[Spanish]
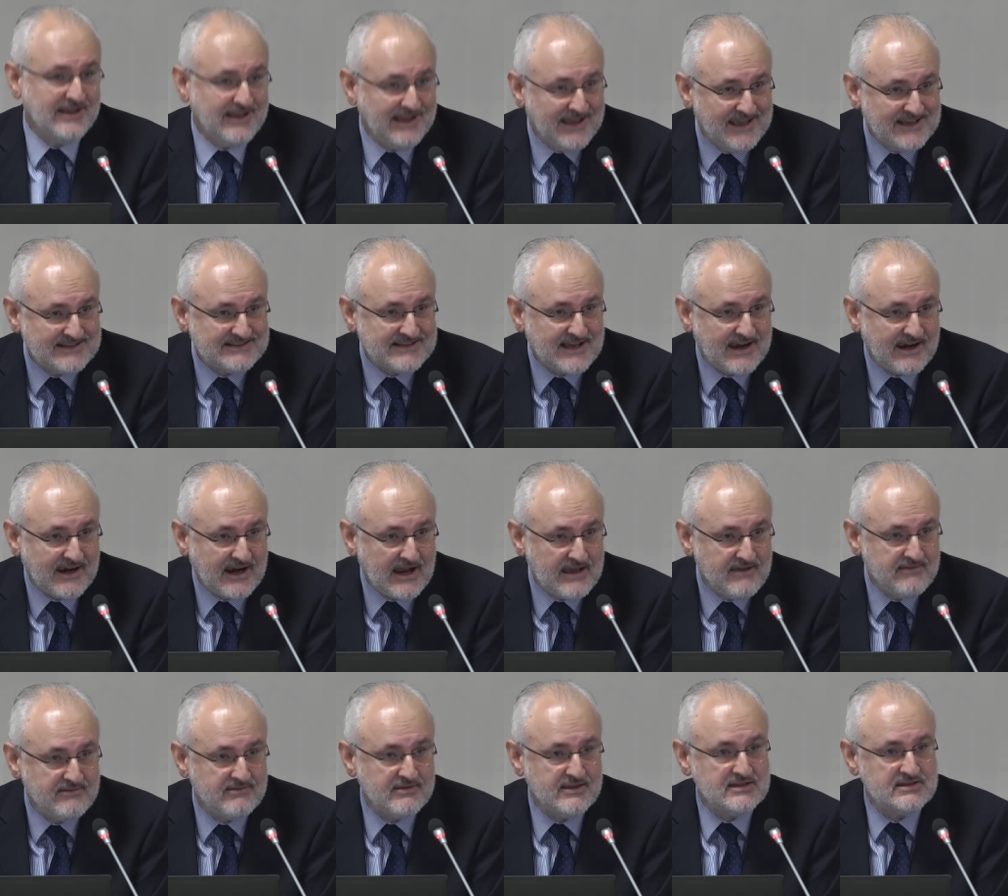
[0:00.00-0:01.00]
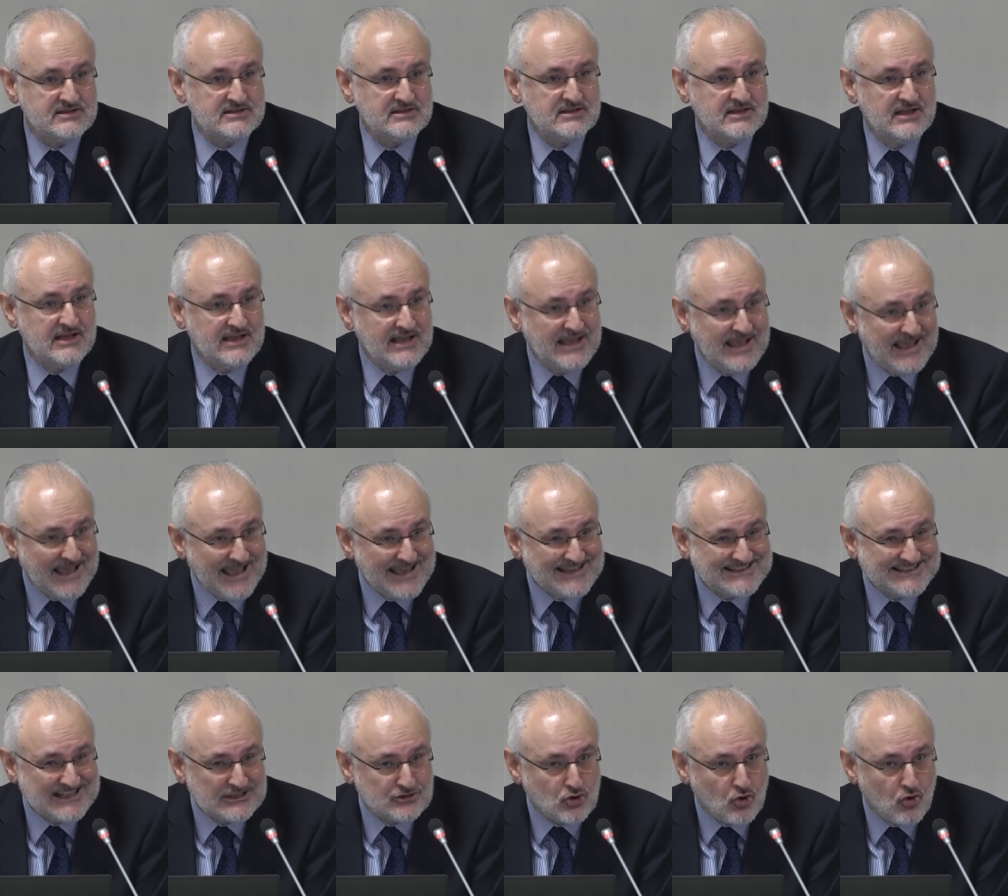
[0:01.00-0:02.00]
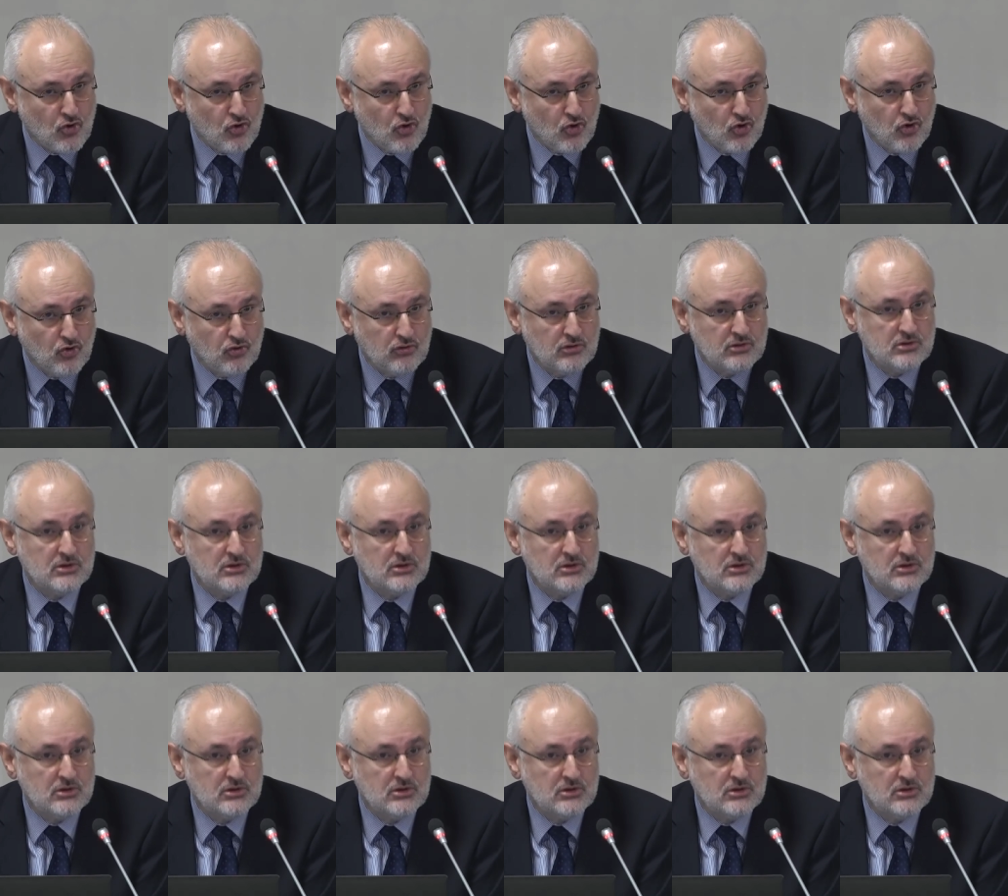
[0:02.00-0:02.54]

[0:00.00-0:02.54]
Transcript: esas raíces, ese tronco.